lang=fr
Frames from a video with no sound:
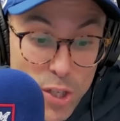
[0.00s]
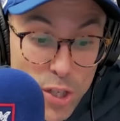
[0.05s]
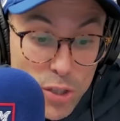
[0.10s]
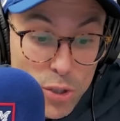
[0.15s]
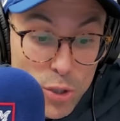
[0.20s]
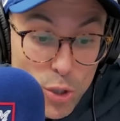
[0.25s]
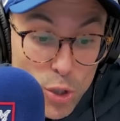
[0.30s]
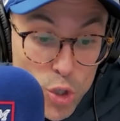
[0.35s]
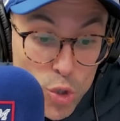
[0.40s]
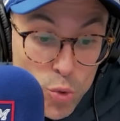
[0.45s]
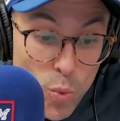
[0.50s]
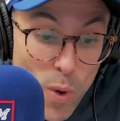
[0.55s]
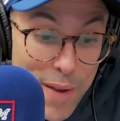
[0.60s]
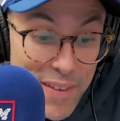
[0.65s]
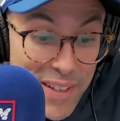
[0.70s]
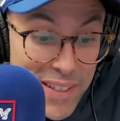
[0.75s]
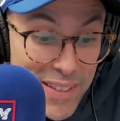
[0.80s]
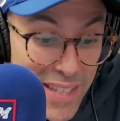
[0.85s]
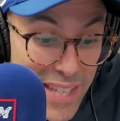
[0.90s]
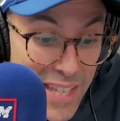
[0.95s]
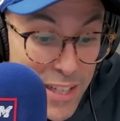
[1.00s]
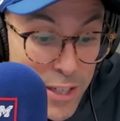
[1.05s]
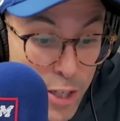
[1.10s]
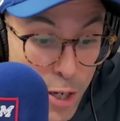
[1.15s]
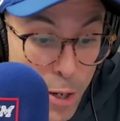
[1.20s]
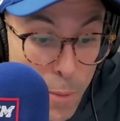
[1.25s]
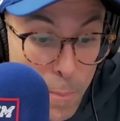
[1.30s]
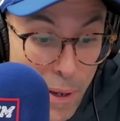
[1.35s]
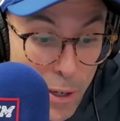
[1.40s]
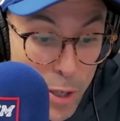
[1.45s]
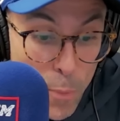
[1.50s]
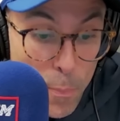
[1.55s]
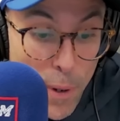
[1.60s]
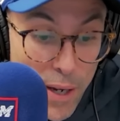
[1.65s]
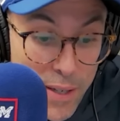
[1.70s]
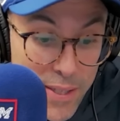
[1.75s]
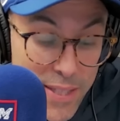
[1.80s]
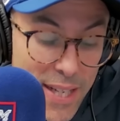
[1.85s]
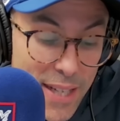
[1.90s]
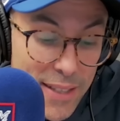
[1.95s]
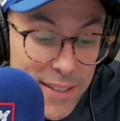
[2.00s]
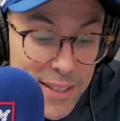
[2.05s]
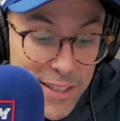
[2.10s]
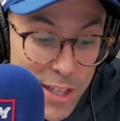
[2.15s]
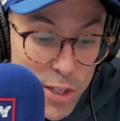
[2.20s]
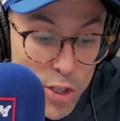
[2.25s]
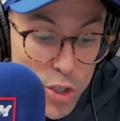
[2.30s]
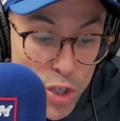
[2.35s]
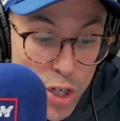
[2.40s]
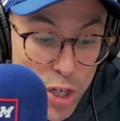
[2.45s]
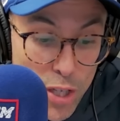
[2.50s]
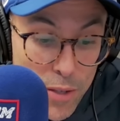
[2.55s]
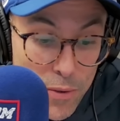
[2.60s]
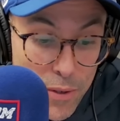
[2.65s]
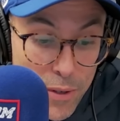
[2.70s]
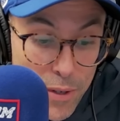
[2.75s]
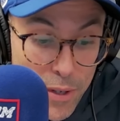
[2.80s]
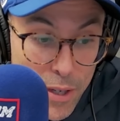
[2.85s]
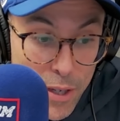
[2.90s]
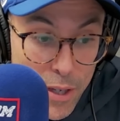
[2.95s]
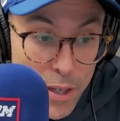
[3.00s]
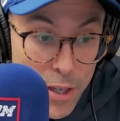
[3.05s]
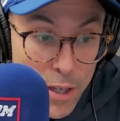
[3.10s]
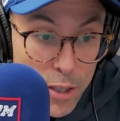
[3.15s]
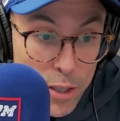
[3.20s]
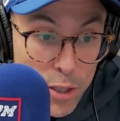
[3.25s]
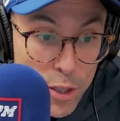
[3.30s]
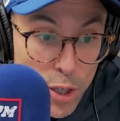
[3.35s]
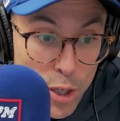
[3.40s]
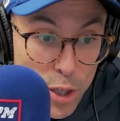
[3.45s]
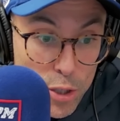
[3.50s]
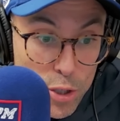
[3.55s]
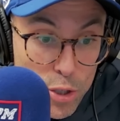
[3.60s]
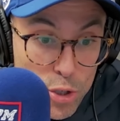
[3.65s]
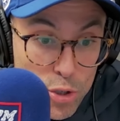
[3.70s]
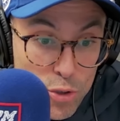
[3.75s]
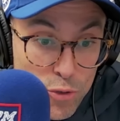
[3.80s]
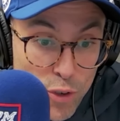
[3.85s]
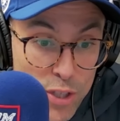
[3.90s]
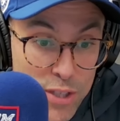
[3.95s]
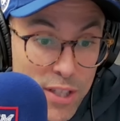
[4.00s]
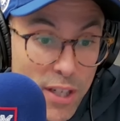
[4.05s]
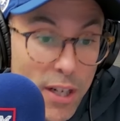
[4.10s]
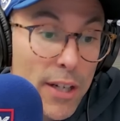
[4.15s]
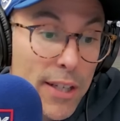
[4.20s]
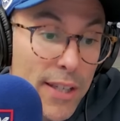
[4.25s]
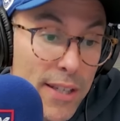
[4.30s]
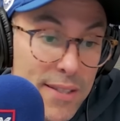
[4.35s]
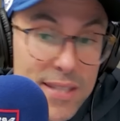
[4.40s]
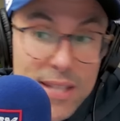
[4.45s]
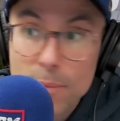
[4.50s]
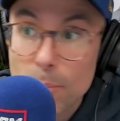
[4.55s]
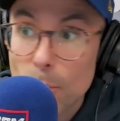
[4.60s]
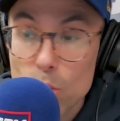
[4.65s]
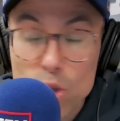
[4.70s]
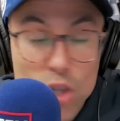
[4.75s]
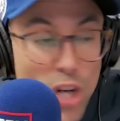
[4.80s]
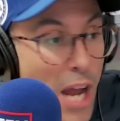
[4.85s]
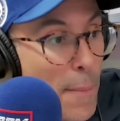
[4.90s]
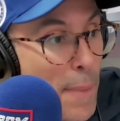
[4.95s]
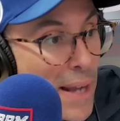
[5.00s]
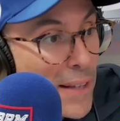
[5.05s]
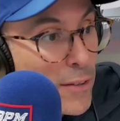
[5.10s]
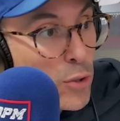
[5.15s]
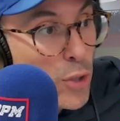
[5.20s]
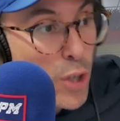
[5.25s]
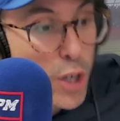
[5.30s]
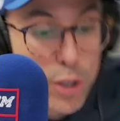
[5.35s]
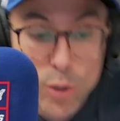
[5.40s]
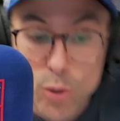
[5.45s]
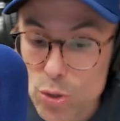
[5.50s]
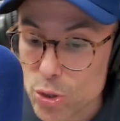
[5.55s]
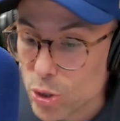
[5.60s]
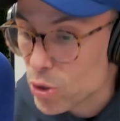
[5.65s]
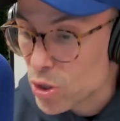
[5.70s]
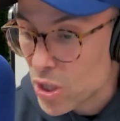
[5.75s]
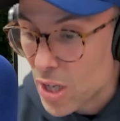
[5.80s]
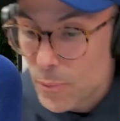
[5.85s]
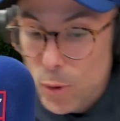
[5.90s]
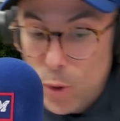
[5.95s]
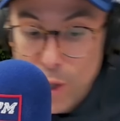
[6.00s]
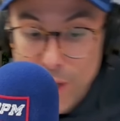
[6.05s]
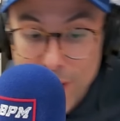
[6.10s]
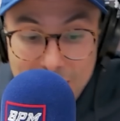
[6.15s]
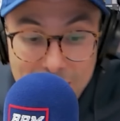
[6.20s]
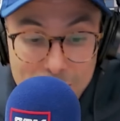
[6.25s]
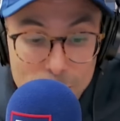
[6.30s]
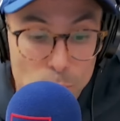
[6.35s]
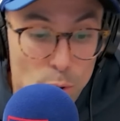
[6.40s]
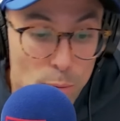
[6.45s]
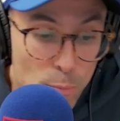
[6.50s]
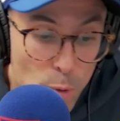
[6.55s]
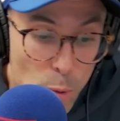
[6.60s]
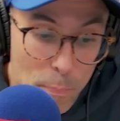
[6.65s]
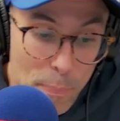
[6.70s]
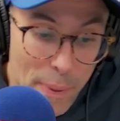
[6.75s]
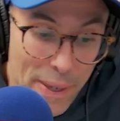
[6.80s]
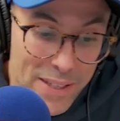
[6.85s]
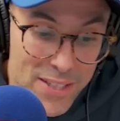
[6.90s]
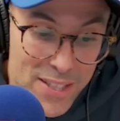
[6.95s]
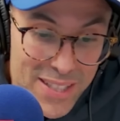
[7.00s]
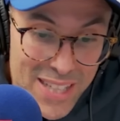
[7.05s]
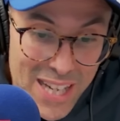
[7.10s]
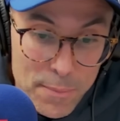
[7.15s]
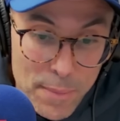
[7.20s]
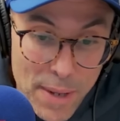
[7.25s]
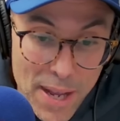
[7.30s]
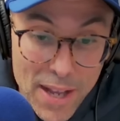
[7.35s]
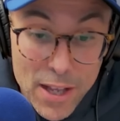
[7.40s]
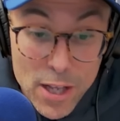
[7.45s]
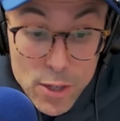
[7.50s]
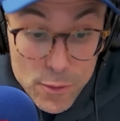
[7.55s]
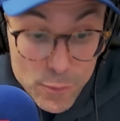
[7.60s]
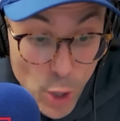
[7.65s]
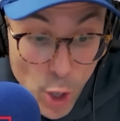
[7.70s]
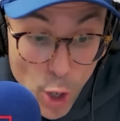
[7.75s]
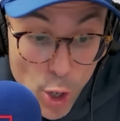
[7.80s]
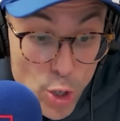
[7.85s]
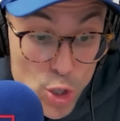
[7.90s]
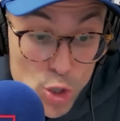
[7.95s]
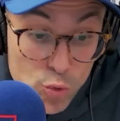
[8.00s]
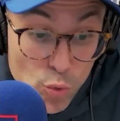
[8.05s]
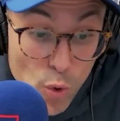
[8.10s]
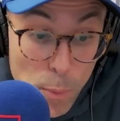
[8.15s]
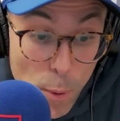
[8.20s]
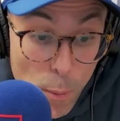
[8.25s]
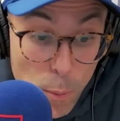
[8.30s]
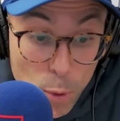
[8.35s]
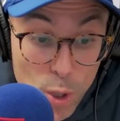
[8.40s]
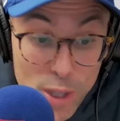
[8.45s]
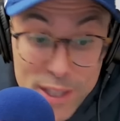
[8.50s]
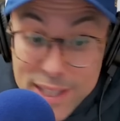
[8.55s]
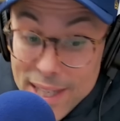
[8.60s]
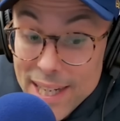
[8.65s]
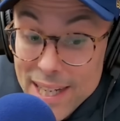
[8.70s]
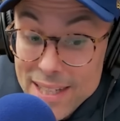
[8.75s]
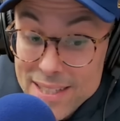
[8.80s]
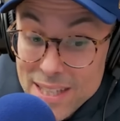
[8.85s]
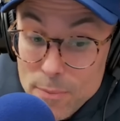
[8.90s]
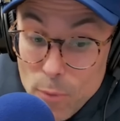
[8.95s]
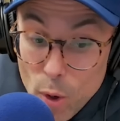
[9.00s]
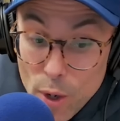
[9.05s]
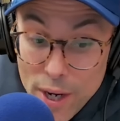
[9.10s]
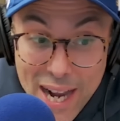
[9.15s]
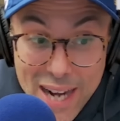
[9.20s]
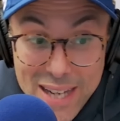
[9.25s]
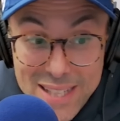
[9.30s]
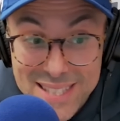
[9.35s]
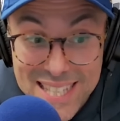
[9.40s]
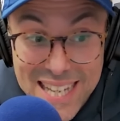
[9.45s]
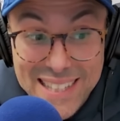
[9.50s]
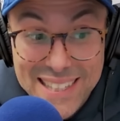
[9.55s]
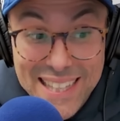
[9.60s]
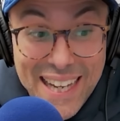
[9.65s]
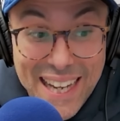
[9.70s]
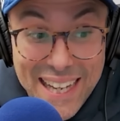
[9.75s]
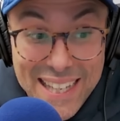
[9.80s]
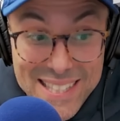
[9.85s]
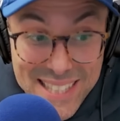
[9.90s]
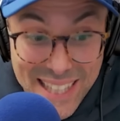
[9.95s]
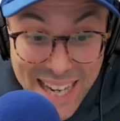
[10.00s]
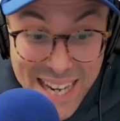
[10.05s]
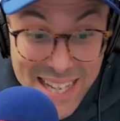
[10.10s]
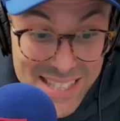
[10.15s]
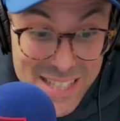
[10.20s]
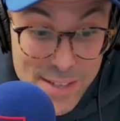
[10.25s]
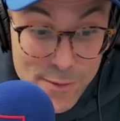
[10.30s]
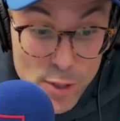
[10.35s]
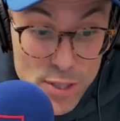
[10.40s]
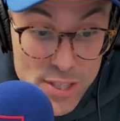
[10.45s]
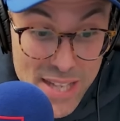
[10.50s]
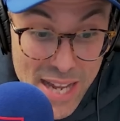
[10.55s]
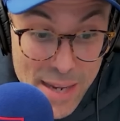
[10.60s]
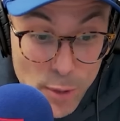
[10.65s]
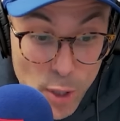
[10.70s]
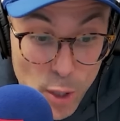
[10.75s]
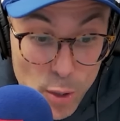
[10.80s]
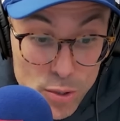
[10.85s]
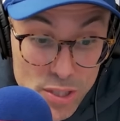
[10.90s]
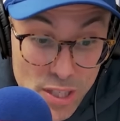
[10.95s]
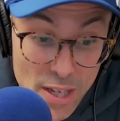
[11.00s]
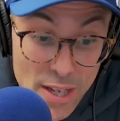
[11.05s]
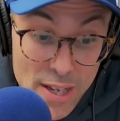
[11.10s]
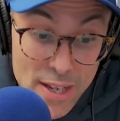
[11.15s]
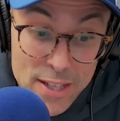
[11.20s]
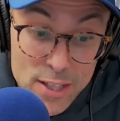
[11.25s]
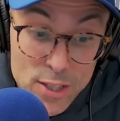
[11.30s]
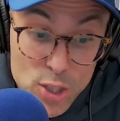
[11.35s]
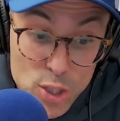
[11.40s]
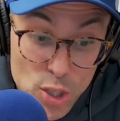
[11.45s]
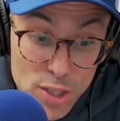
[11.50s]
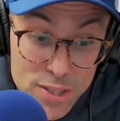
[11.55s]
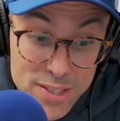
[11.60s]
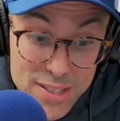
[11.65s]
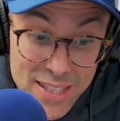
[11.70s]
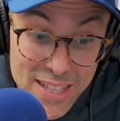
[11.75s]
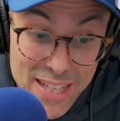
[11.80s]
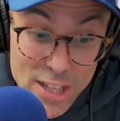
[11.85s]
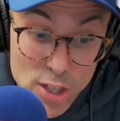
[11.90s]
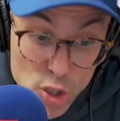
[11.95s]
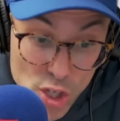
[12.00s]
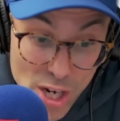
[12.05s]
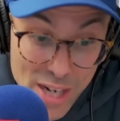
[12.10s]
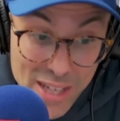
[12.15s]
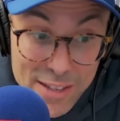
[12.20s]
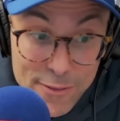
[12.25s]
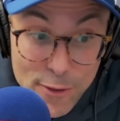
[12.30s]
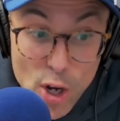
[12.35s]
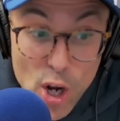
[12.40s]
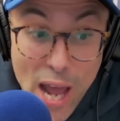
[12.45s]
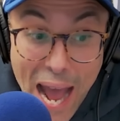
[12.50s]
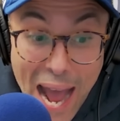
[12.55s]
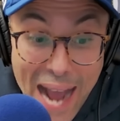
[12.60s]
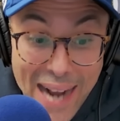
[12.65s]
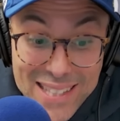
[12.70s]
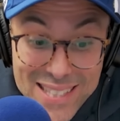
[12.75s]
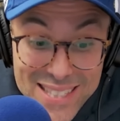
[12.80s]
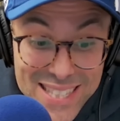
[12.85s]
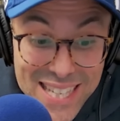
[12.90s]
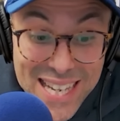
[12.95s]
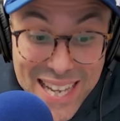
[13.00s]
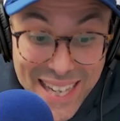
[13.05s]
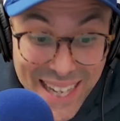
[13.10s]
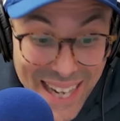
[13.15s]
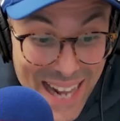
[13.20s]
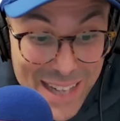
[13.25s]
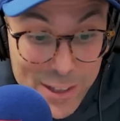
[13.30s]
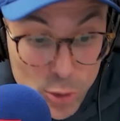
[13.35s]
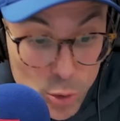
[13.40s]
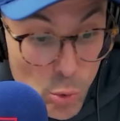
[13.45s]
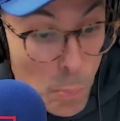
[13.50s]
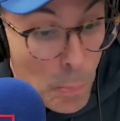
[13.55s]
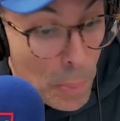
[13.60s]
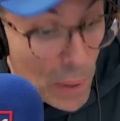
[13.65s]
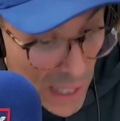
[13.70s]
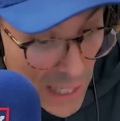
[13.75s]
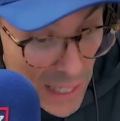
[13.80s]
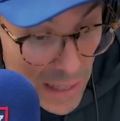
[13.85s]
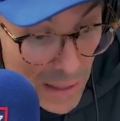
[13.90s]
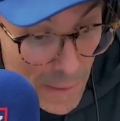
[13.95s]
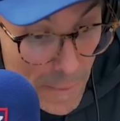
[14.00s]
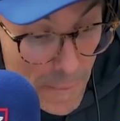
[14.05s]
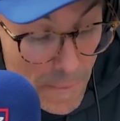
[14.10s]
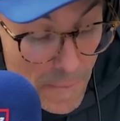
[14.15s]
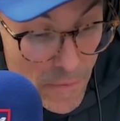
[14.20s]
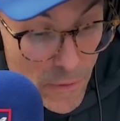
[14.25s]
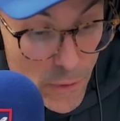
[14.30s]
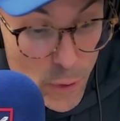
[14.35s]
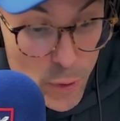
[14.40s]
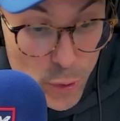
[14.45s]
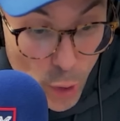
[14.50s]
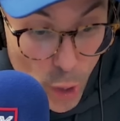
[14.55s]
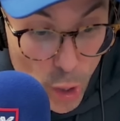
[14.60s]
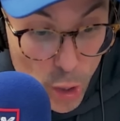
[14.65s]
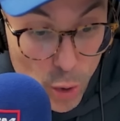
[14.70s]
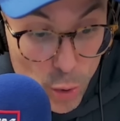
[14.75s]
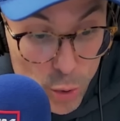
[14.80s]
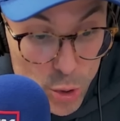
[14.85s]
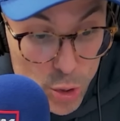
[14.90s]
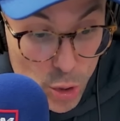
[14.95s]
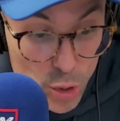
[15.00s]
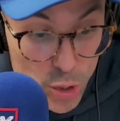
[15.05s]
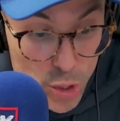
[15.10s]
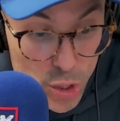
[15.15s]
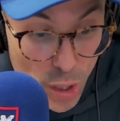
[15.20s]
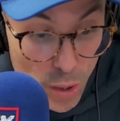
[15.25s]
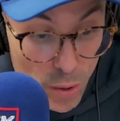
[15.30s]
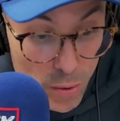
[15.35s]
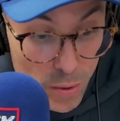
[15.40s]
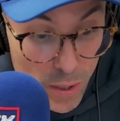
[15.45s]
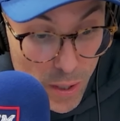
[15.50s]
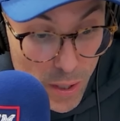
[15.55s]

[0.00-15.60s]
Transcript: que tu as joué avec des gars par le passé quand tu étais jeune que tu vas dire OK, c'est beau, j'embarque d'une reconstruction à Montréal. Moi, moi personnellement, d'un, je vois pas pourquoi le Canadien de Montréal s'intéresserait à Steven Stamkos. Ça, c'est des gens qui veulent accélérer à tout prix une reconstruction.